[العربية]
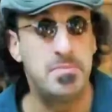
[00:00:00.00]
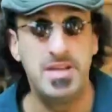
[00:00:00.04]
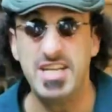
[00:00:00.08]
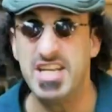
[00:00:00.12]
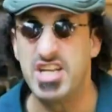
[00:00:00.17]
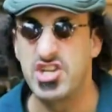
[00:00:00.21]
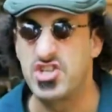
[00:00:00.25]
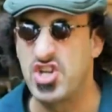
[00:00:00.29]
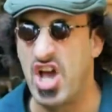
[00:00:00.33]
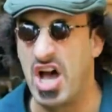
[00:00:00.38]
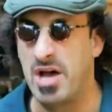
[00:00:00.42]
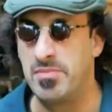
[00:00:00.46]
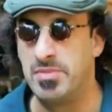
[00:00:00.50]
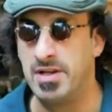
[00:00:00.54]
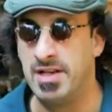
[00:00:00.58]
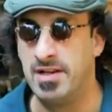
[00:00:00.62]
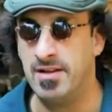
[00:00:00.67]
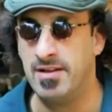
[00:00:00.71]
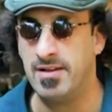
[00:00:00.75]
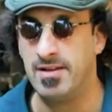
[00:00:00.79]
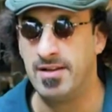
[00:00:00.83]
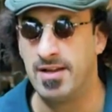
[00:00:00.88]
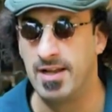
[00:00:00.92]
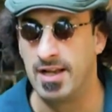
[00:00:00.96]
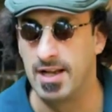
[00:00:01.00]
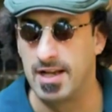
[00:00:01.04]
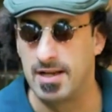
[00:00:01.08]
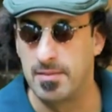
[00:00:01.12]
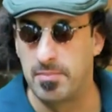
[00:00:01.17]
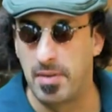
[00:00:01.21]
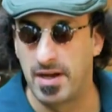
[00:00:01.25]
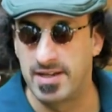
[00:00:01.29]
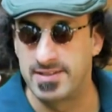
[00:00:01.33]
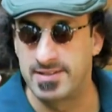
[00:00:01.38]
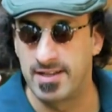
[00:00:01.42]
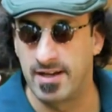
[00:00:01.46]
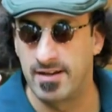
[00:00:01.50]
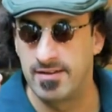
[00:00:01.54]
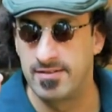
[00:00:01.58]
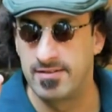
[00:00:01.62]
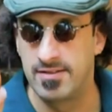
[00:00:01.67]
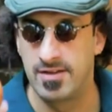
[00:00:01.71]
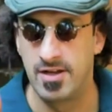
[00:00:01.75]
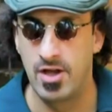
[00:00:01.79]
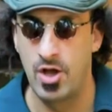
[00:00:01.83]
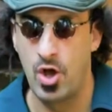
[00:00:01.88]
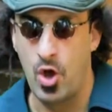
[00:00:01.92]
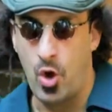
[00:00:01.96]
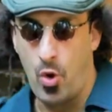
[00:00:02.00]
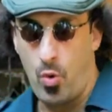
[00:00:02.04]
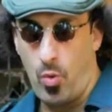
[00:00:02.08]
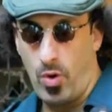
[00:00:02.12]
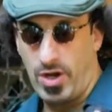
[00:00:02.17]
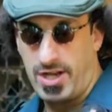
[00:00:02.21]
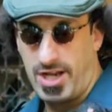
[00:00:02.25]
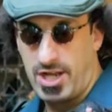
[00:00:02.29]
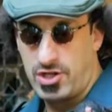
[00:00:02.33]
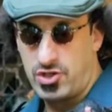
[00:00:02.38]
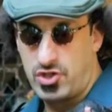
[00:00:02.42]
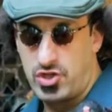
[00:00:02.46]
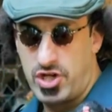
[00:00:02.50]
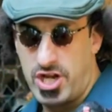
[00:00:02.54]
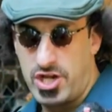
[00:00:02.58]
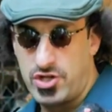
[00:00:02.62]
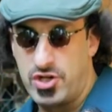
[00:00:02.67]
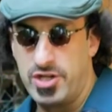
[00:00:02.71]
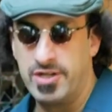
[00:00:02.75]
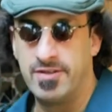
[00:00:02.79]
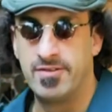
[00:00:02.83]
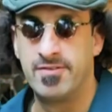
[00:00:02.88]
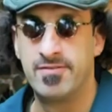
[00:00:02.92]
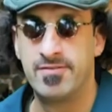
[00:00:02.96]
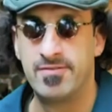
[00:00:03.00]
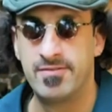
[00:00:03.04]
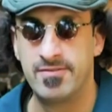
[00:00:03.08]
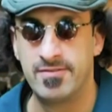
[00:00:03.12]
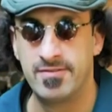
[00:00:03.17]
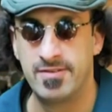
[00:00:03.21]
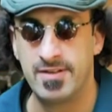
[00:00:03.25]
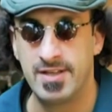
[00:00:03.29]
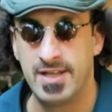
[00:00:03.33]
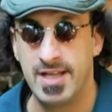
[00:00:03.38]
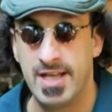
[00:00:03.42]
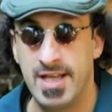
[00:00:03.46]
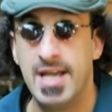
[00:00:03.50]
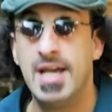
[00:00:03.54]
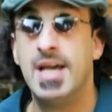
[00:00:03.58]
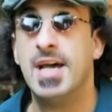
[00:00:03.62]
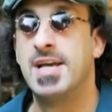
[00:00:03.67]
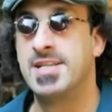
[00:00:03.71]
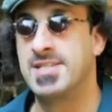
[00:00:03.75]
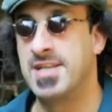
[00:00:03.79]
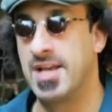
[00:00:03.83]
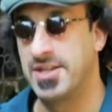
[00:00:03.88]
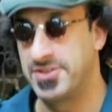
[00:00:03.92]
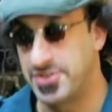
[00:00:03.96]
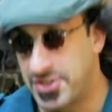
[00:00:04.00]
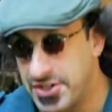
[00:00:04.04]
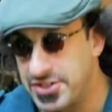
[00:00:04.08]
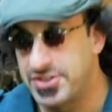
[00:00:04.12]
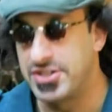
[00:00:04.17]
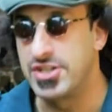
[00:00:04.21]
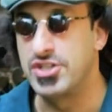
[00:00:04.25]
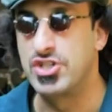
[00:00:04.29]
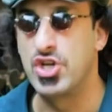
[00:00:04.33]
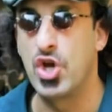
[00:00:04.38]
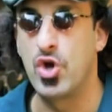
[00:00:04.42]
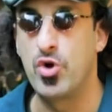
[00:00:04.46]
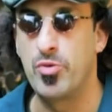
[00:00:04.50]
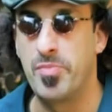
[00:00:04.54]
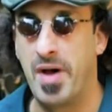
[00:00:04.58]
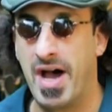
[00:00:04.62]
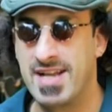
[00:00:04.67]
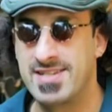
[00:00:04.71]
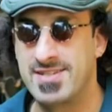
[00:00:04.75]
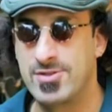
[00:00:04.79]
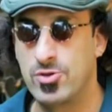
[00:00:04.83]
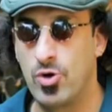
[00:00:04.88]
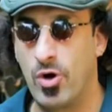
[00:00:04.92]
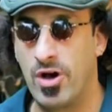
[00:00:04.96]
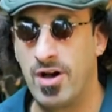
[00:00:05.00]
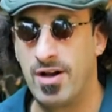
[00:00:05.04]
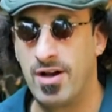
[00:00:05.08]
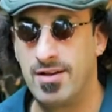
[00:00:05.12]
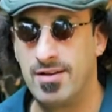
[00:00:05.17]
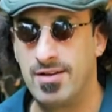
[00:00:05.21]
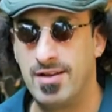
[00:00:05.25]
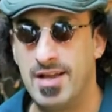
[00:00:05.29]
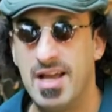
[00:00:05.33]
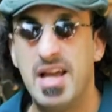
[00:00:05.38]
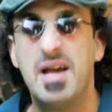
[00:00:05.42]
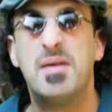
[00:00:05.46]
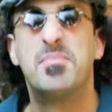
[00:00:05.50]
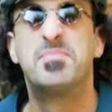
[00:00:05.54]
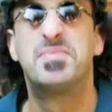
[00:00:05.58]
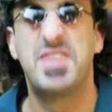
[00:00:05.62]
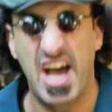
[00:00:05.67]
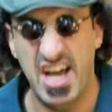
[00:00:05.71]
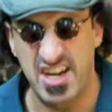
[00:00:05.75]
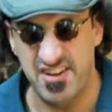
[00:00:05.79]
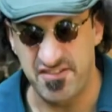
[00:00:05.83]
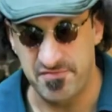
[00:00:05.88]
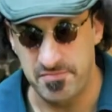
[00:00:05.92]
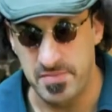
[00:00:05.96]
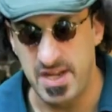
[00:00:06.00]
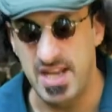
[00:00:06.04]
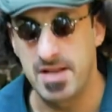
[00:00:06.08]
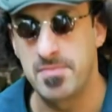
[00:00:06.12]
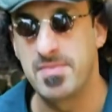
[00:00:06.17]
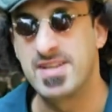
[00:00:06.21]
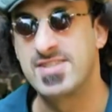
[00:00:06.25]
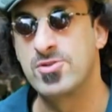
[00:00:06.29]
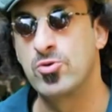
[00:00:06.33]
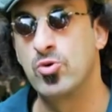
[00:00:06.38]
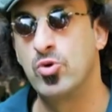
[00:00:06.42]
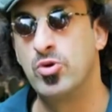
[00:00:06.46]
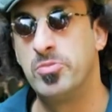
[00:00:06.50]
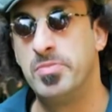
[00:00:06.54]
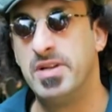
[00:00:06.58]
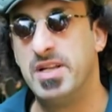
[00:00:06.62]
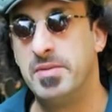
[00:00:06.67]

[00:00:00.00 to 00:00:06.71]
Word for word: مين اجى قبل؟ البيضة ولا الدجاجة؟ إذا قدرت تجاوب على هالسؤال بتعرف مين المسؤول